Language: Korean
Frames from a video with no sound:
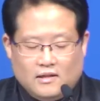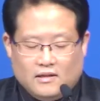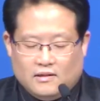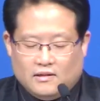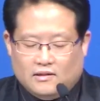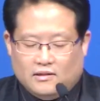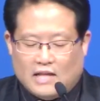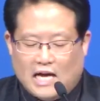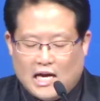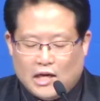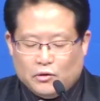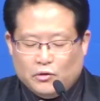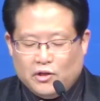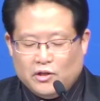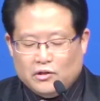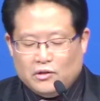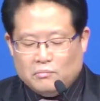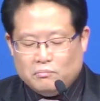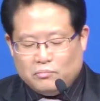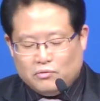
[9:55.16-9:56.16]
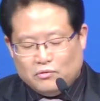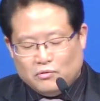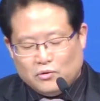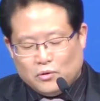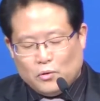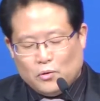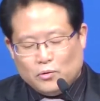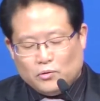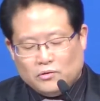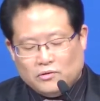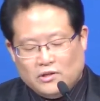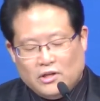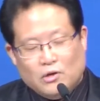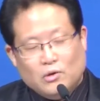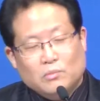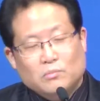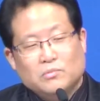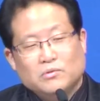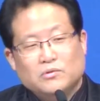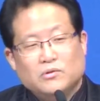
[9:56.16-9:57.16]
나귀를 불러오는
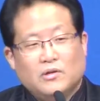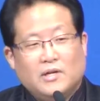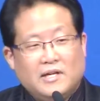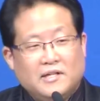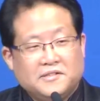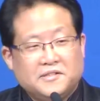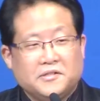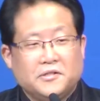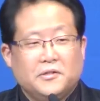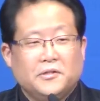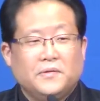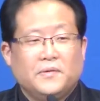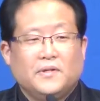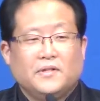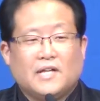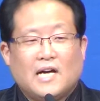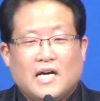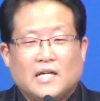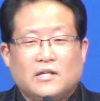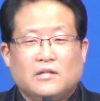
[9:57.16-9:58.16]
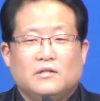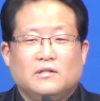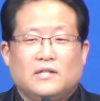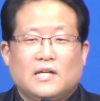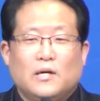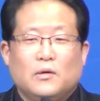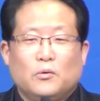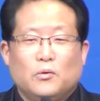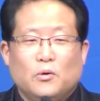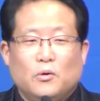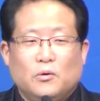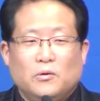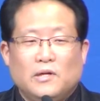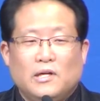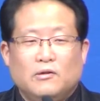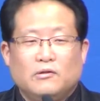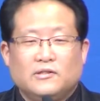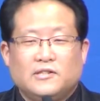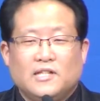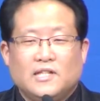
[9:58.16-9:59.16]
내용부터 해서 나귀를 타고
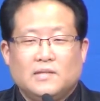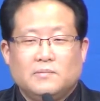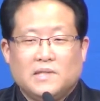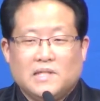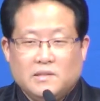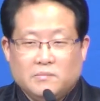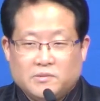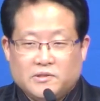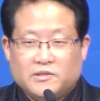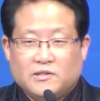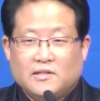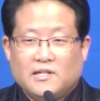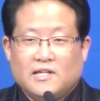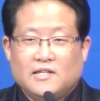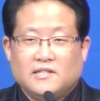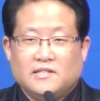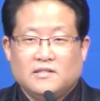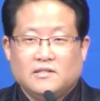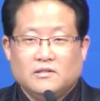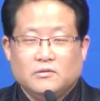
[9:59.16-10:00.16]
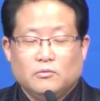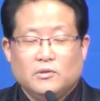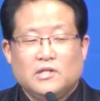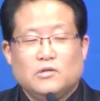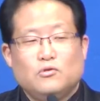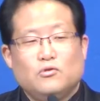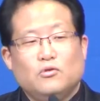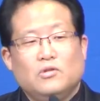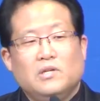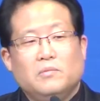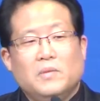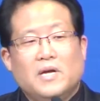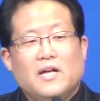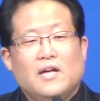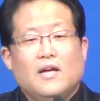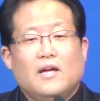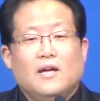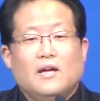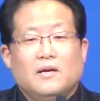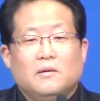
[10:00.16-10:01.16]
예루살렘에 입성하시는 우리
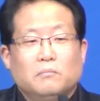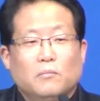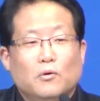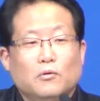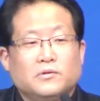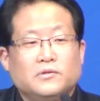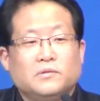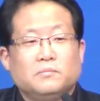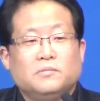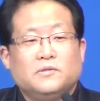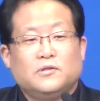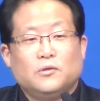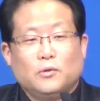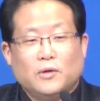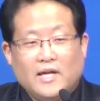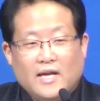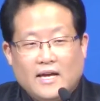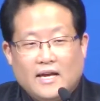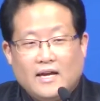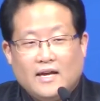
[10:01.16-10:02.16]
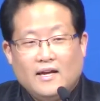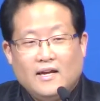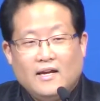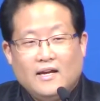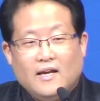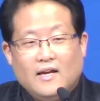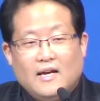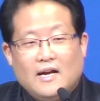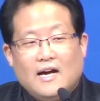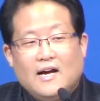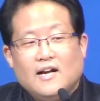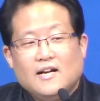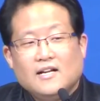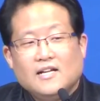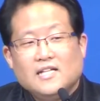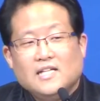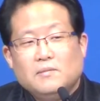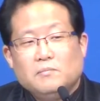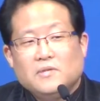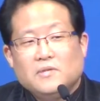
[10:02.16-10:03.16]
주님의 모습 속에 하나님